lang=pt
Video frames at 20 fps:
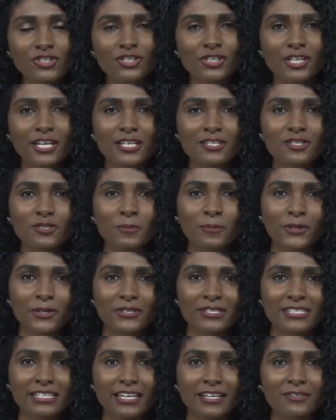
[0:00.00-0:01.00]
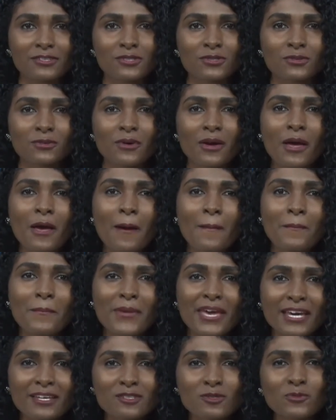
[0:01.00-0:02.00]
deste processo,
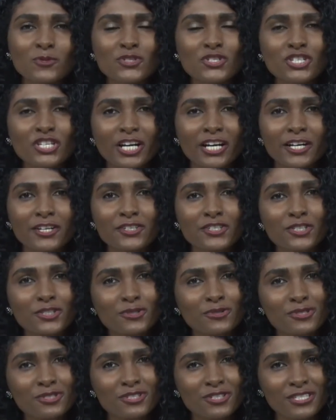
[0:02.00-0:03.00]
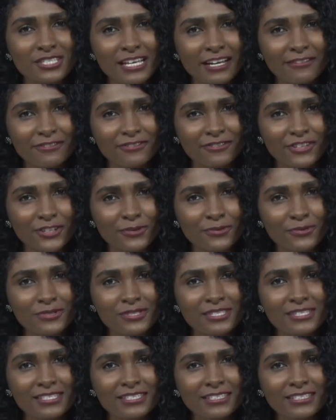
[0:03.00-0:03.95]
mesmo diante dos desafios.